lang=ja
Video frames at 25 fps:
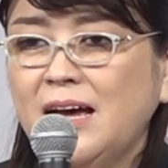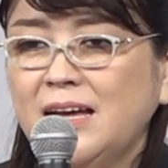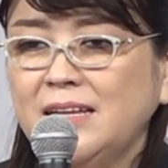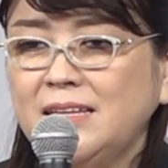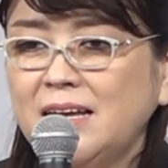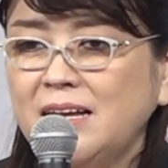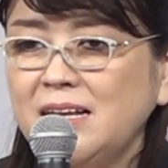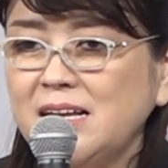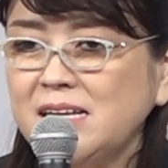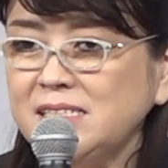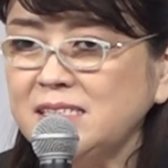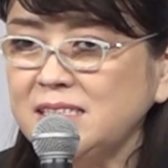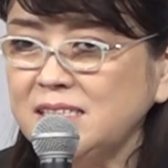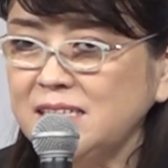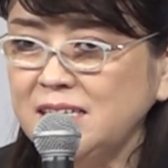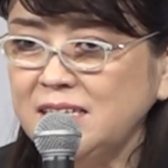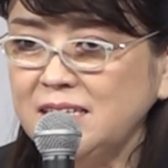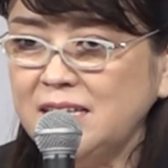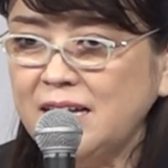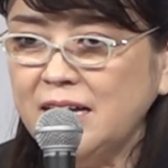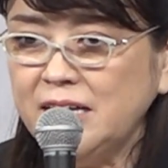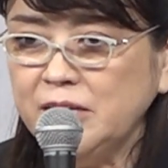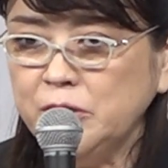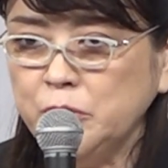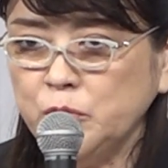新しい
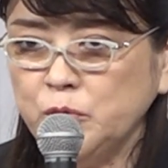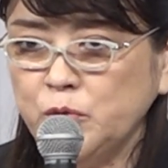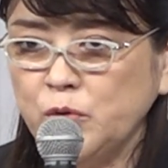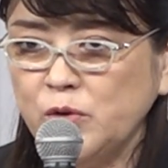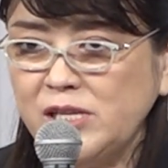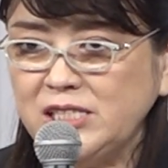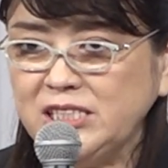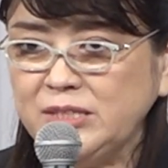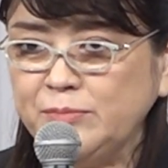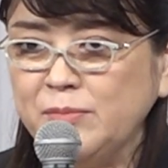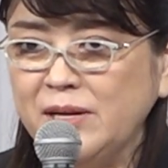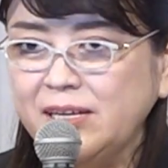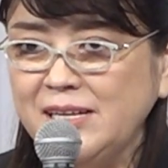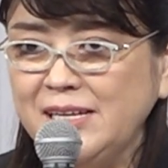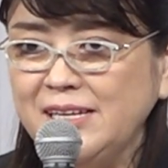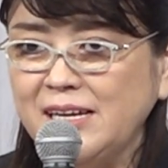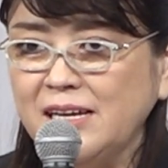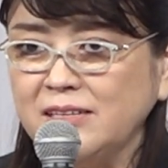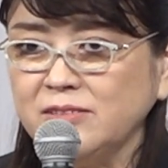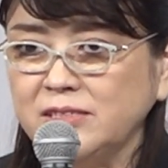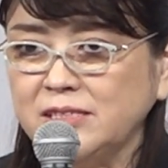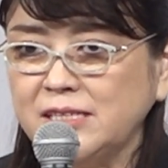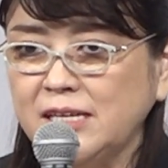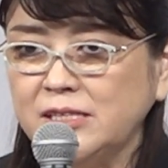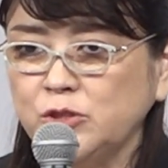代表取締
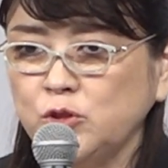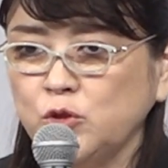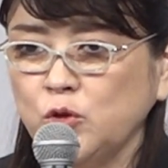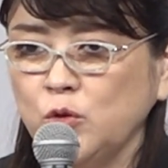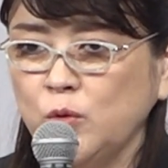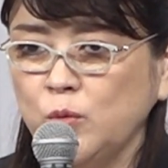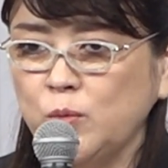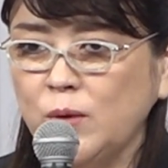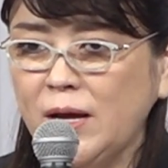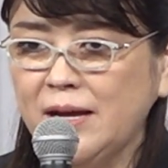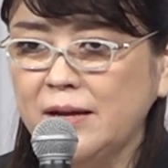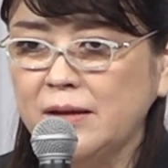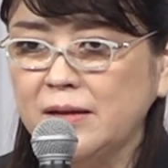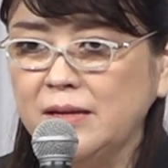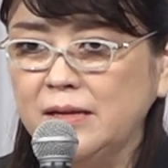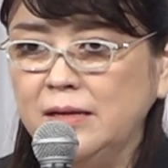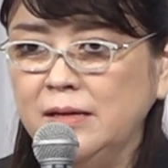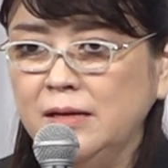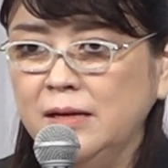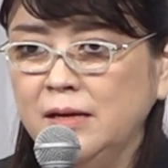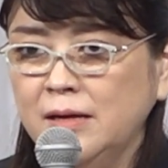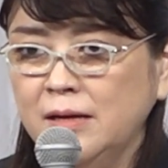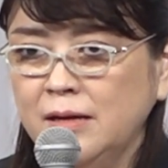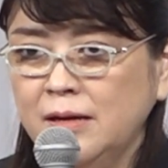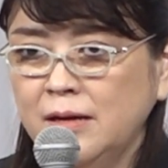役社長は
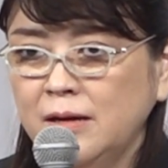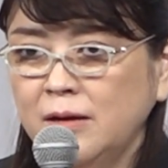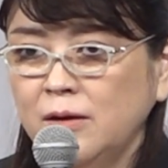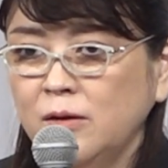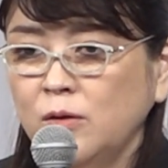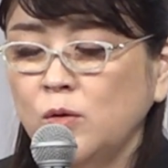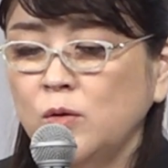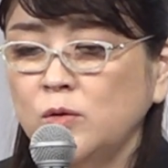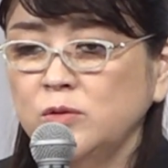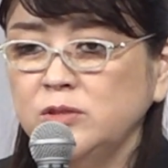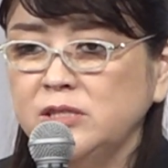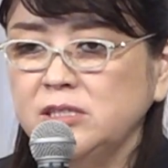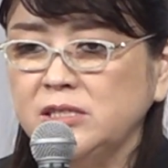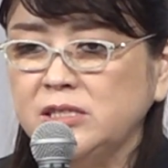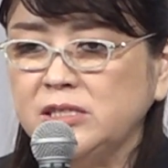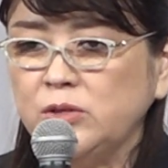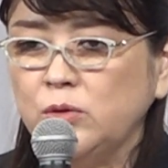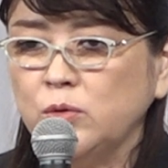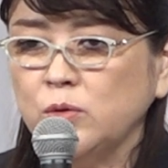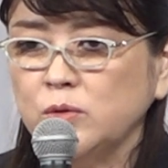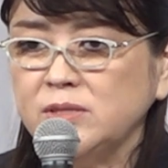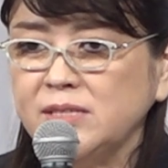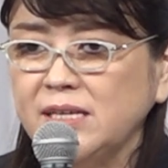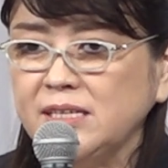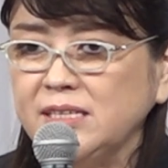本日
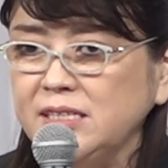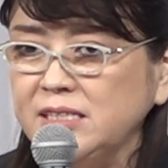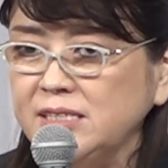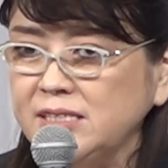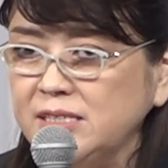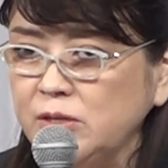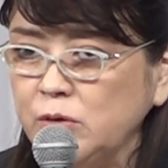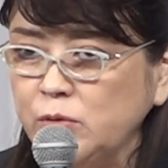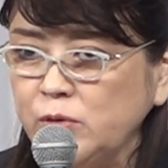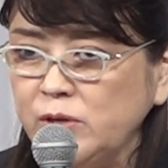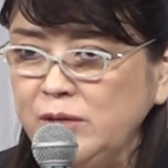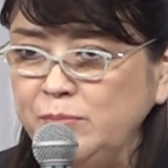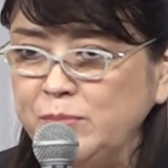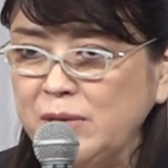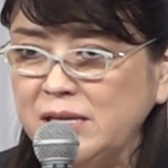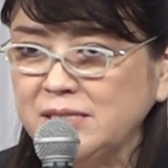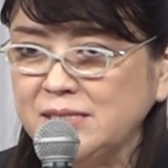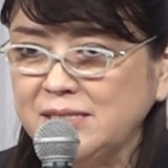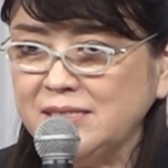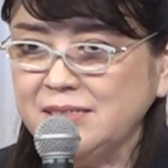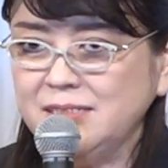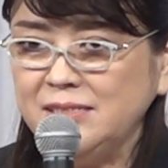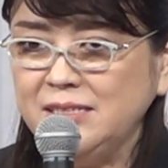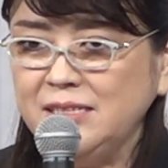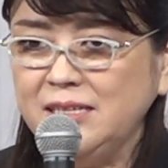同席しておりま
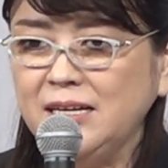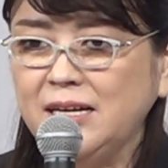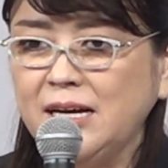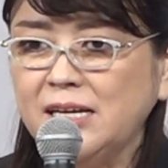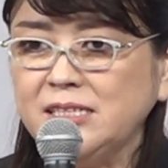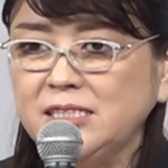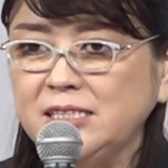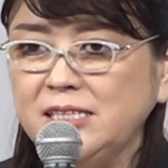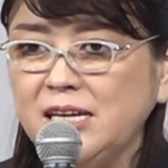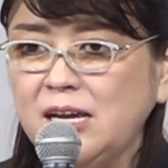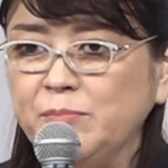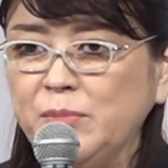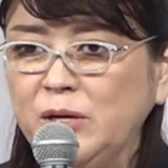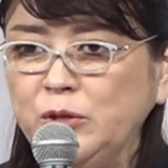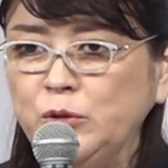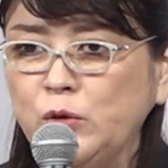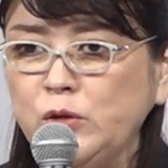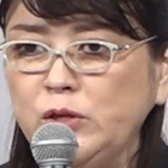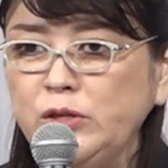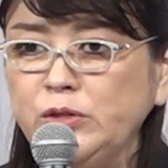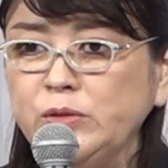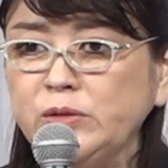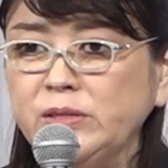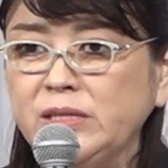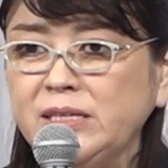す東山
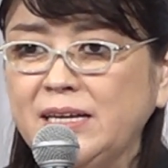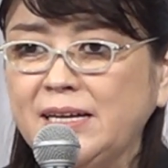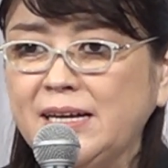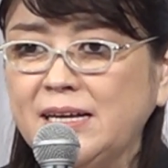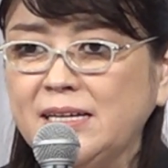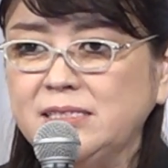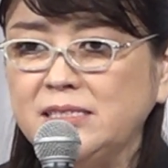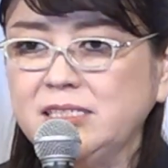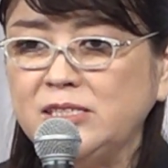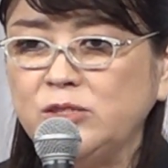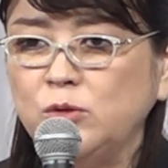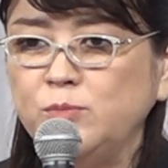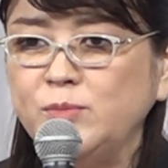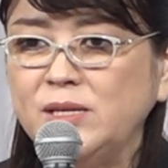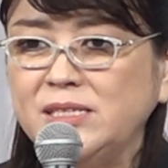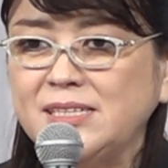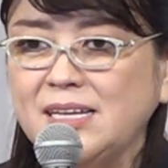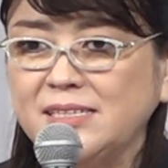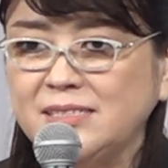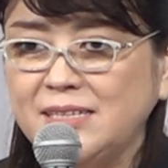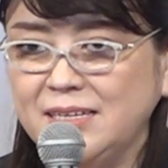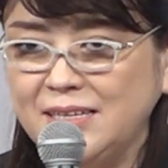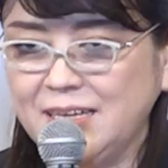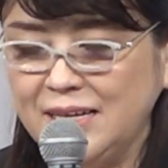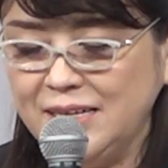紀之が務め
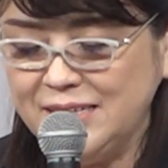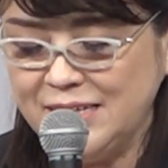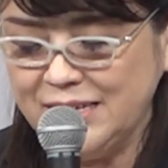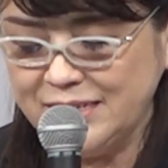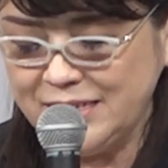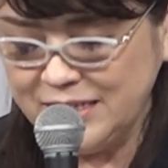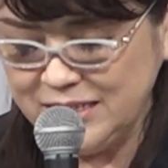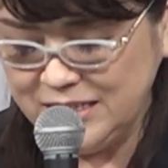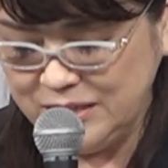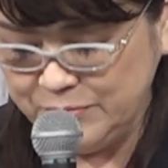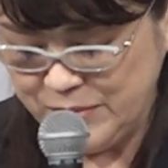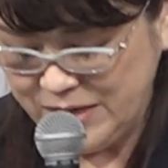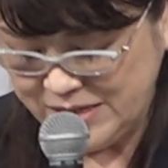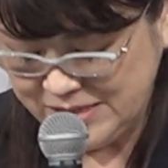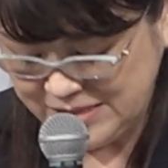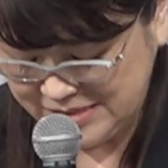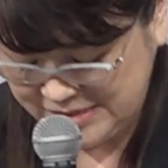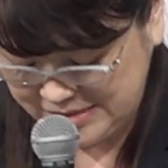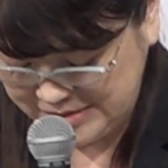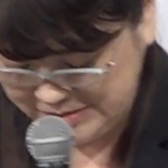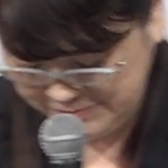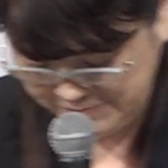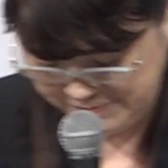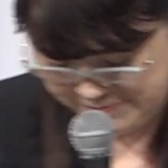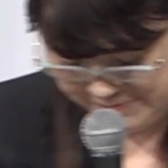させていただきます